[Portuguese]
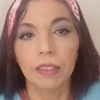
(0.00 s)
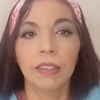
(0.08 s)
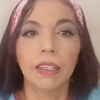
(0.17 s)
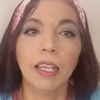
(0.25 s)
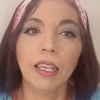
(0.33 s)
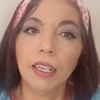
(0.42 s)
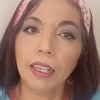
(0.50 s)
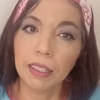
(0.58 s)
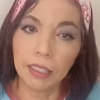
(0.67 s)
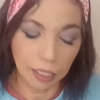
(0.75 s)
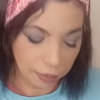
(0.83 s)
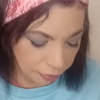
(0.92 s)
Lá
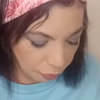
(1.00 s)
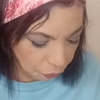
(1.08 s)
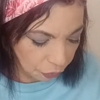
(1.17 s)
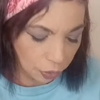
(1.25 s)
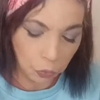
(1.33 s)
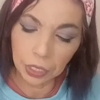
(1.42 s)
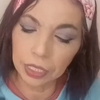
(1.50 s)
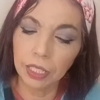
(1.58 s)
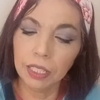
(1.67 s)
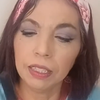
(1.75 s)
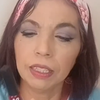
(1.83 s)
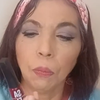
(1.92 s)
na Safira eu
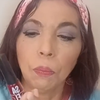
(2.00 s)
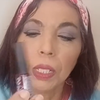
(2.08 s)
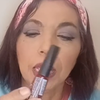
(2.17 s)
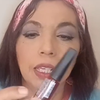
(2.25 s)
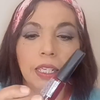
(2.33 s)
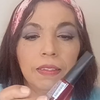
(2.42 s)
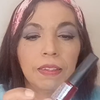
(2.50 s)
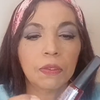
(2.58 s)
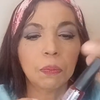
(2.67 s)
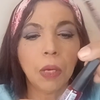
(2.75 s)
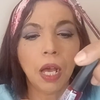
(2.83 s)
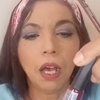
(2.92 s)
ganhei, então esse
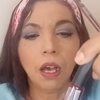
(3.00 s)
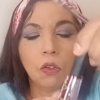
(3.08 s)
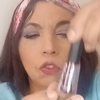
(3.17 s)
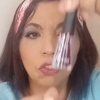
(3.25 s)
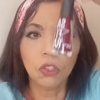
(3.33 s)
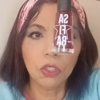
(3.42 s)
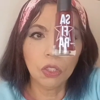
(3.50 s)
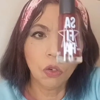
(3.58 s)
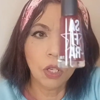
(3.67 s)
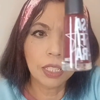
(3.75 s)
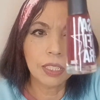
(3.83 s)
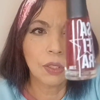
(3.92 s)
esmalte.
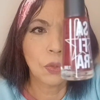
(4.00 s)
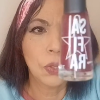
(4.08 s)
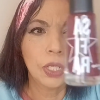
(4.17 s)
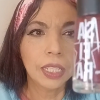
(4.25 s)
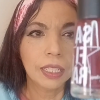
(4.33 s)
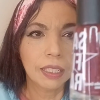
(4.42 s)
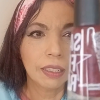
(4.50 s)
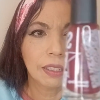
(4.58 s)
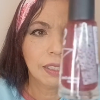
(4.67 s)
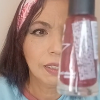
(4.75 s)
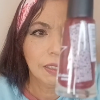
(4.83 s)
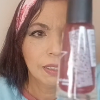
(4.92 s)
Olha que cor
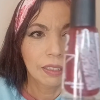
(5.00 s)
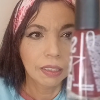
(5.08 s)
linda.